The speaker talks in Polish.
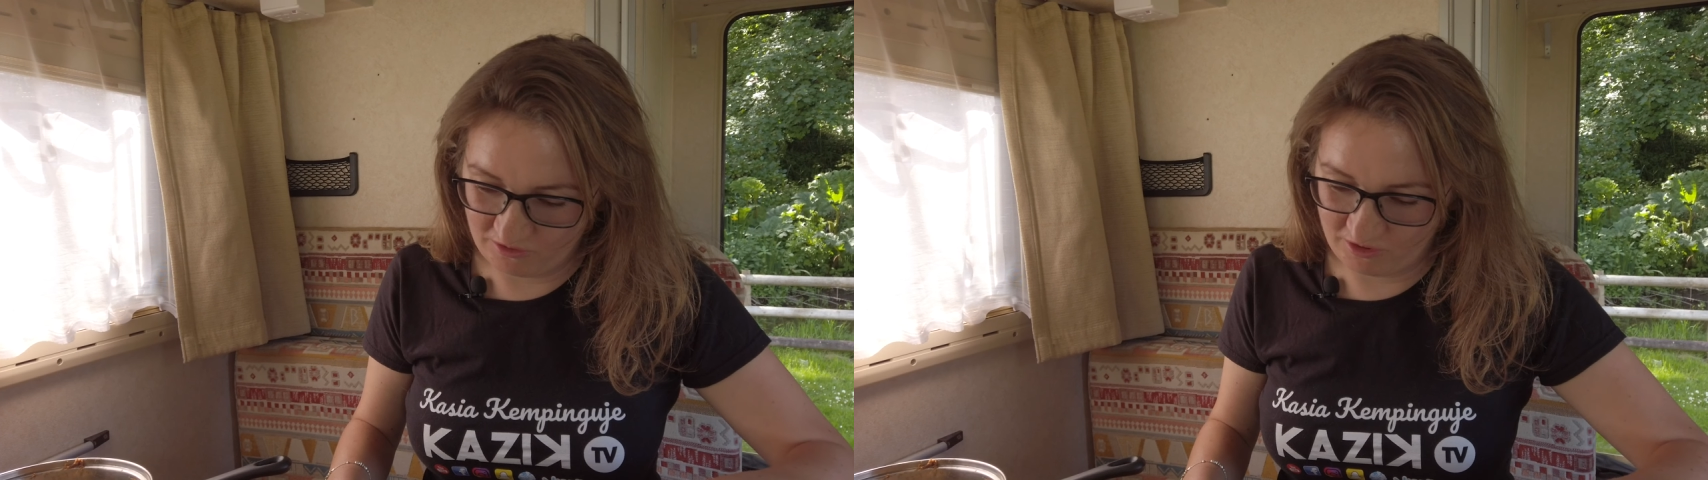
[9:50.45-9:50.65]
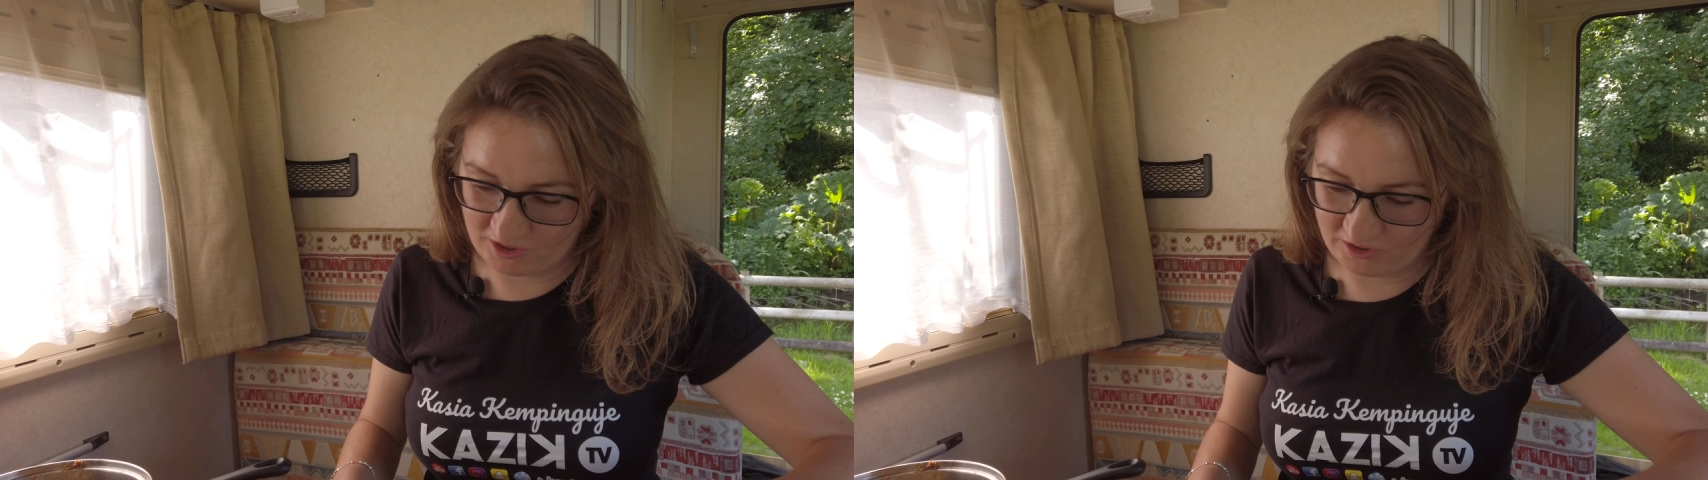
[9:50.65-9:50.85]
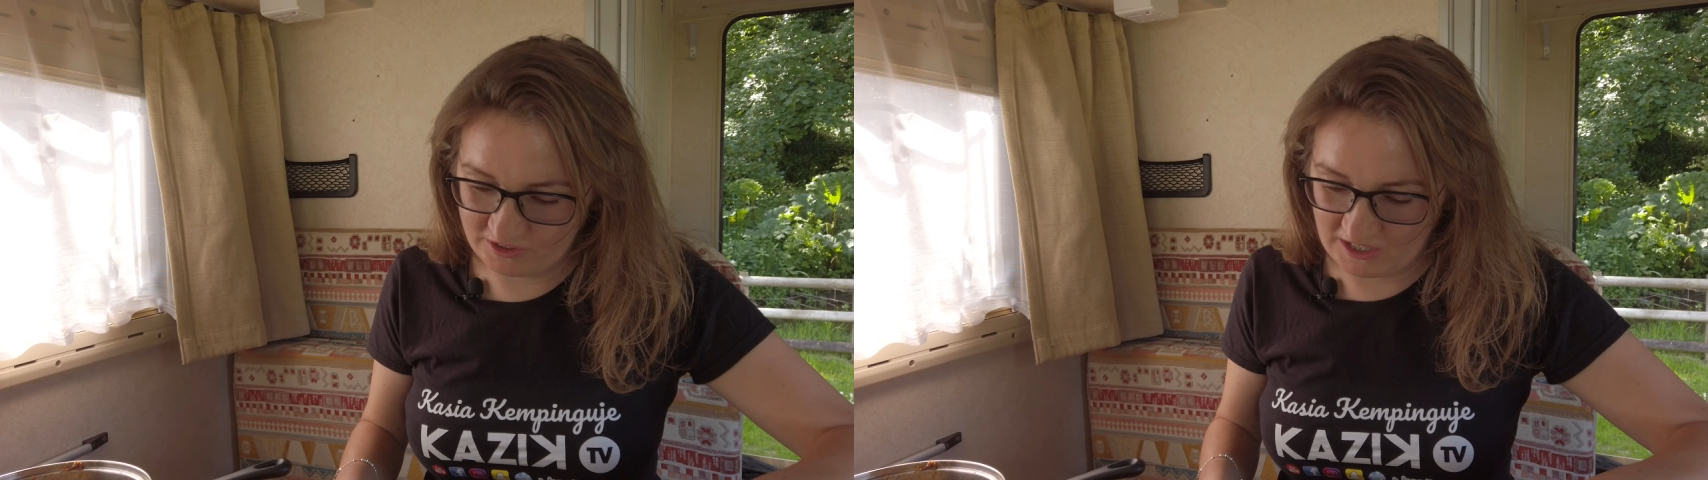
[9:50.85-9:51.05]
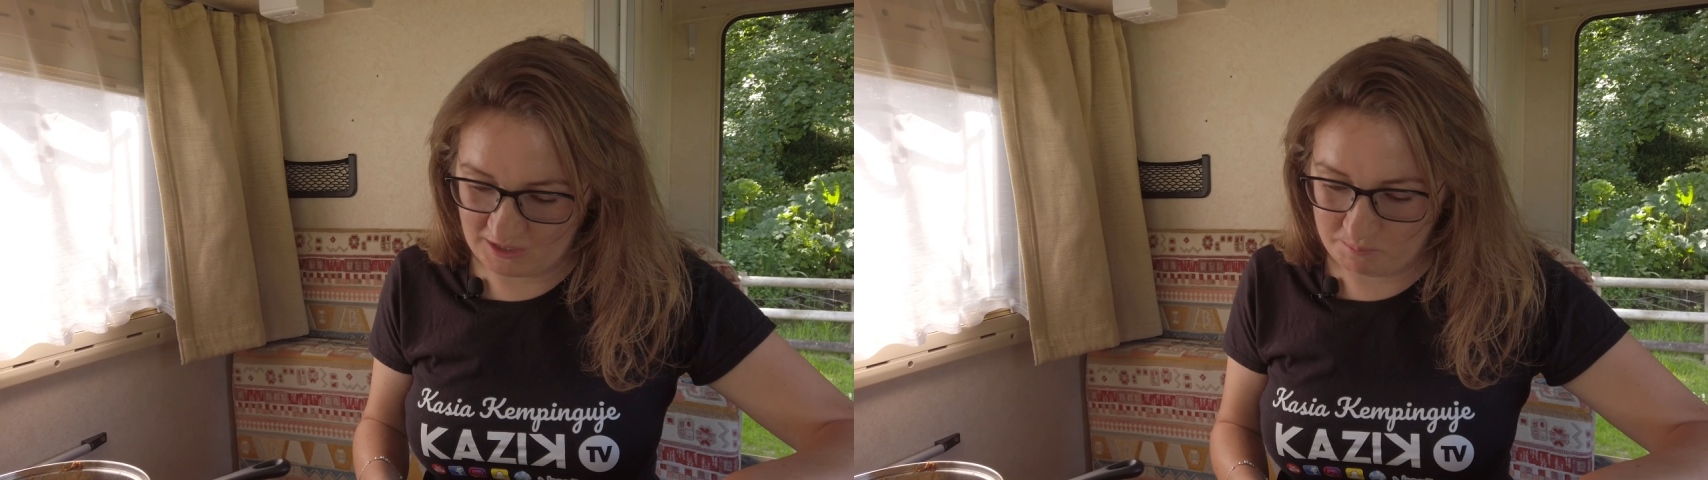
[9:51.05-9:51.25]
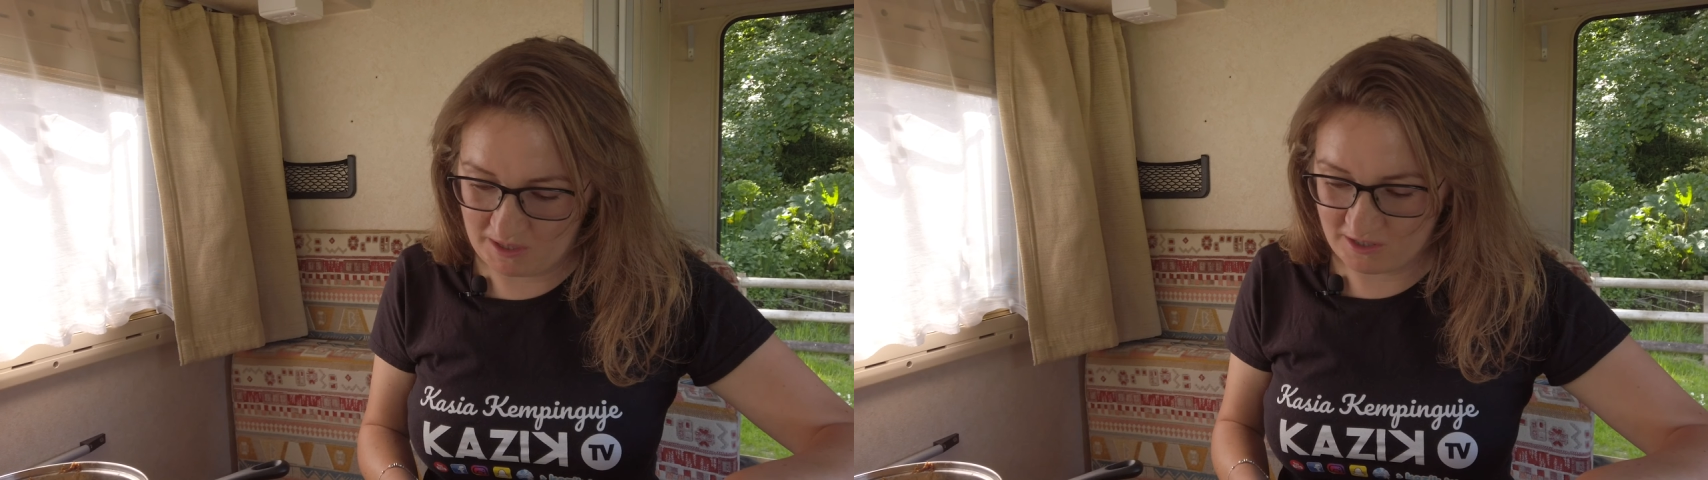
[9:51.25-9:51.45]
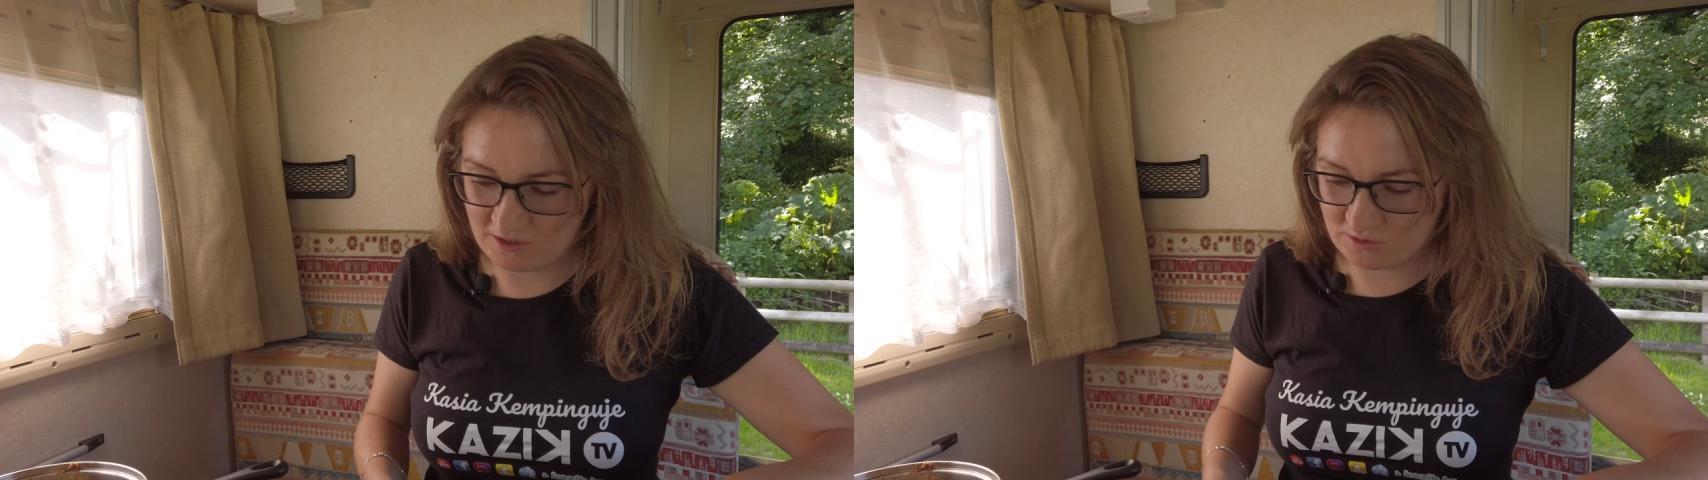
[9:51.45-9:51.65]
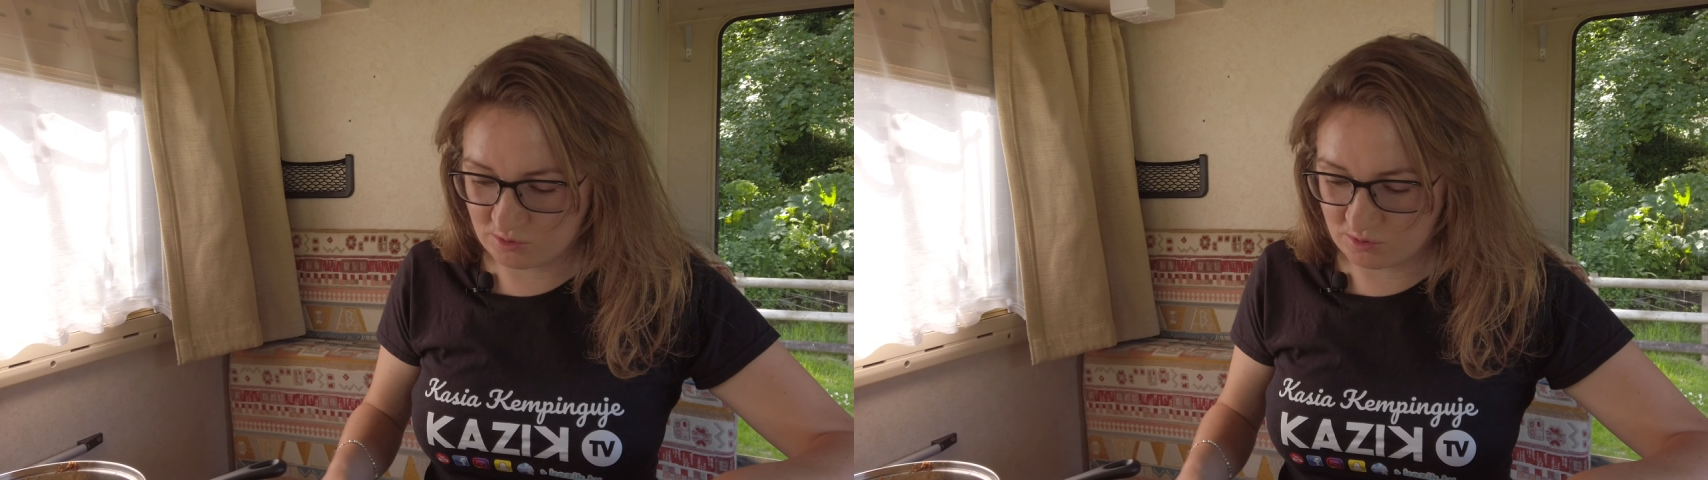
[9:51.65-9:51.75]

wygląda i pachnie